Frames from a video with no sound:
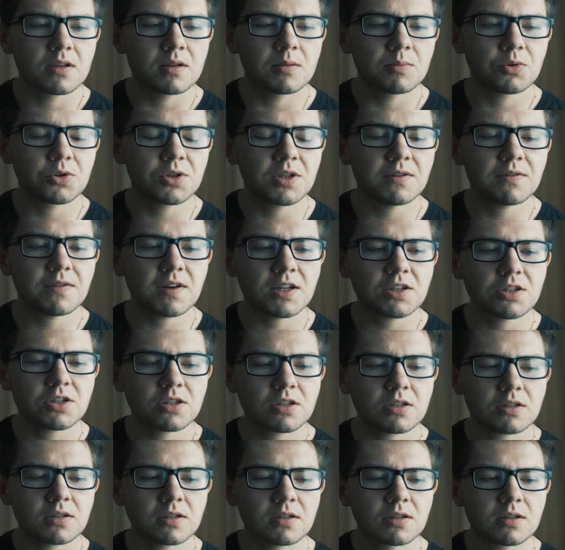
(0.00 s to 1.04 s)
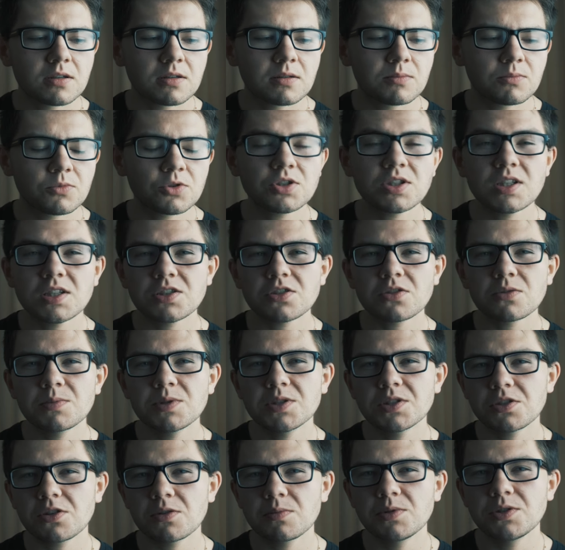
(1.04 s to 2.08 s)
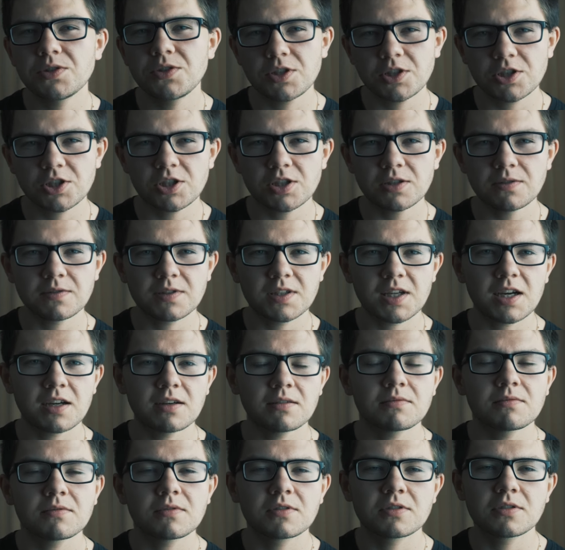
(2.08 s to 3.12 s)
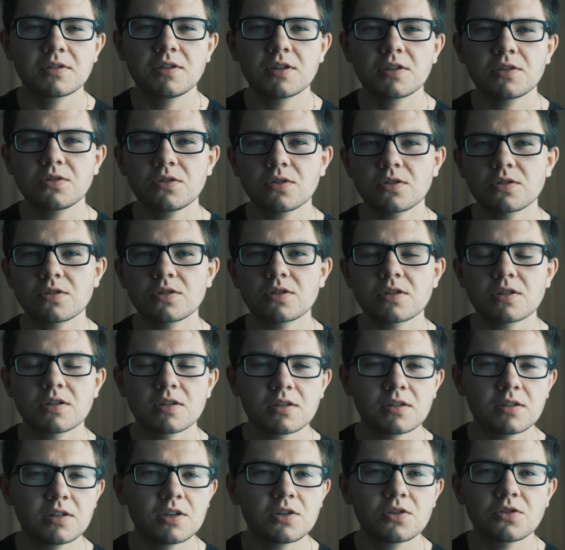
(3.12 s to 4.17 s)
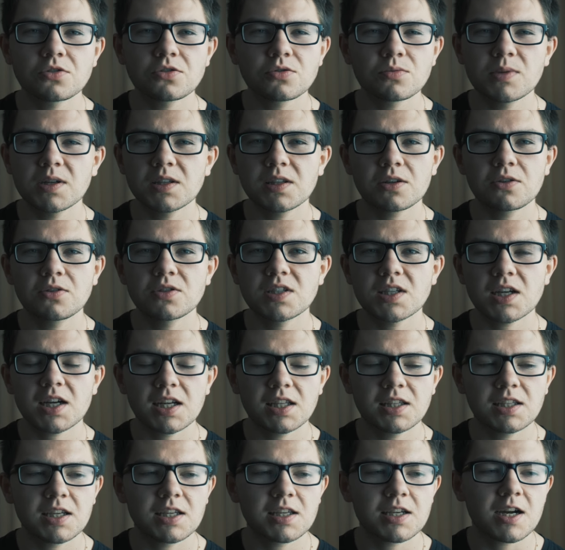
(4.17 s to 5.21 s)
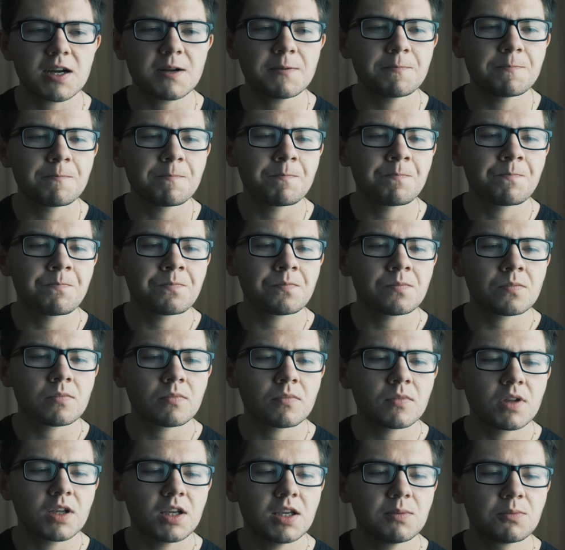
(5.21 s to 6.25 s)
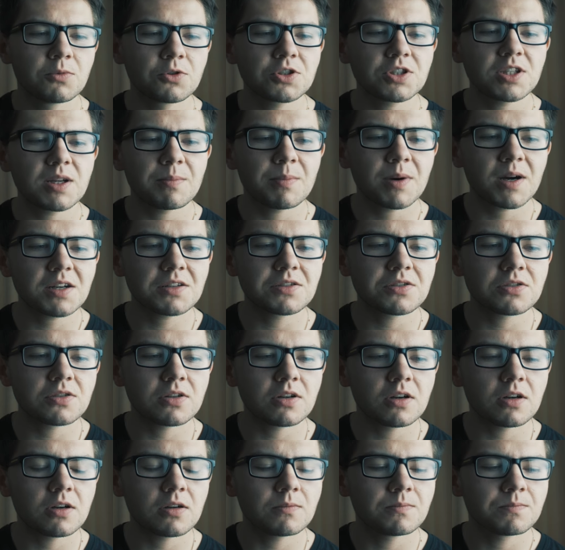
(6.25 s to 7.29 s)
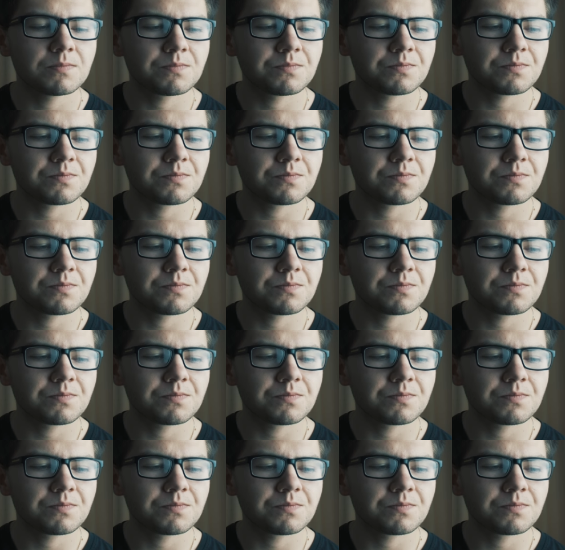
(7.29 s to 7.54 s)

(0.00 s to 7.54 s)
ponieważ można sobie zrobić krzywdę, gdy ktoś nie rozumie tego zagadnienia i można bardzo